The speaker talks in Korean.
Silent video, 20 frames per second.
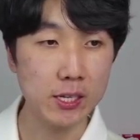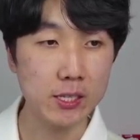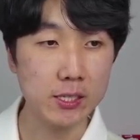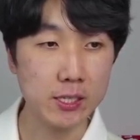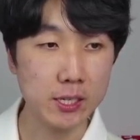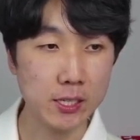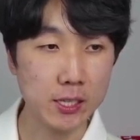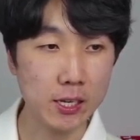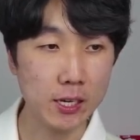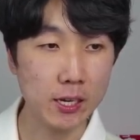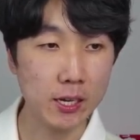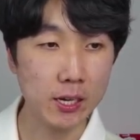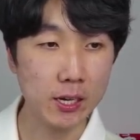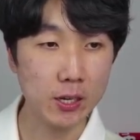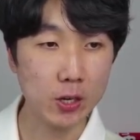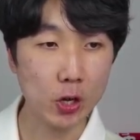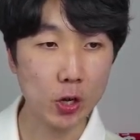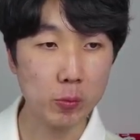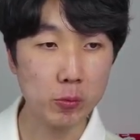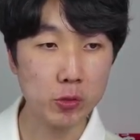재단과
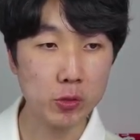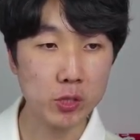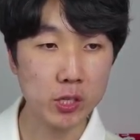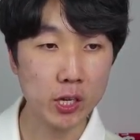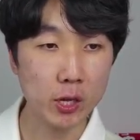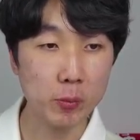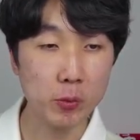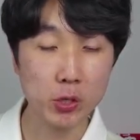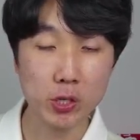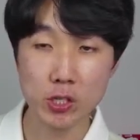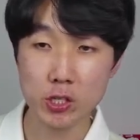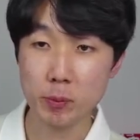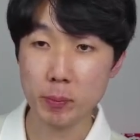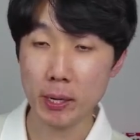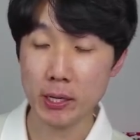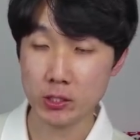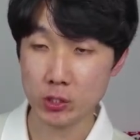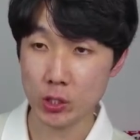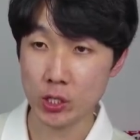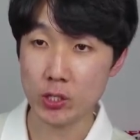커뮤니티가 협력해서
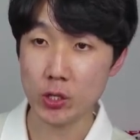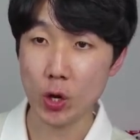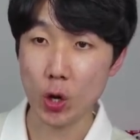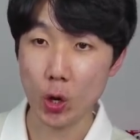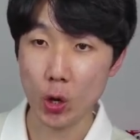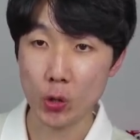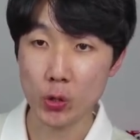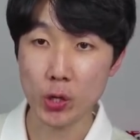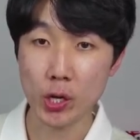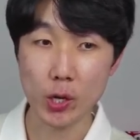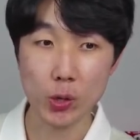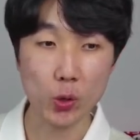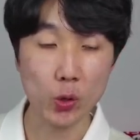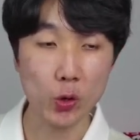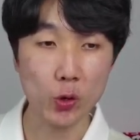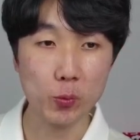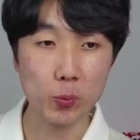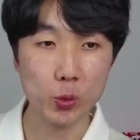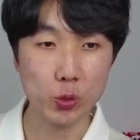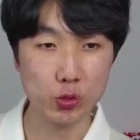발전하는
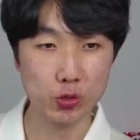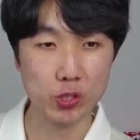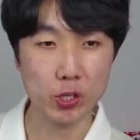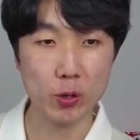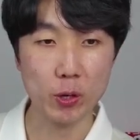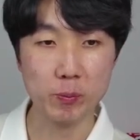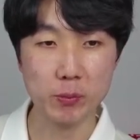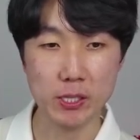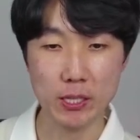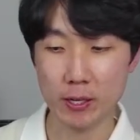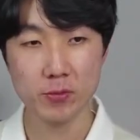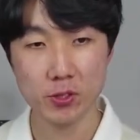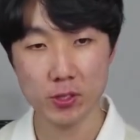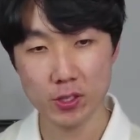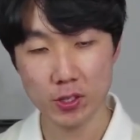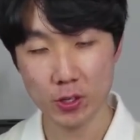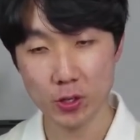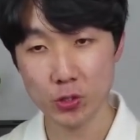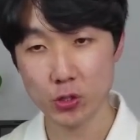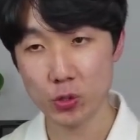언어라고 볼 수 있다고 합니다.
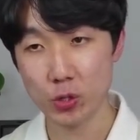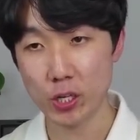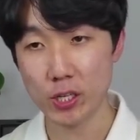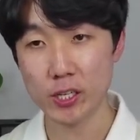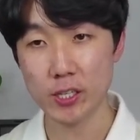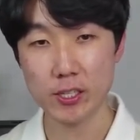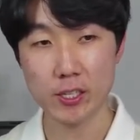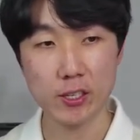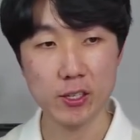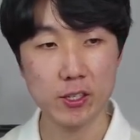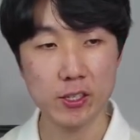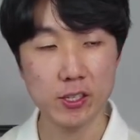이런 식으로 관리가 돼요.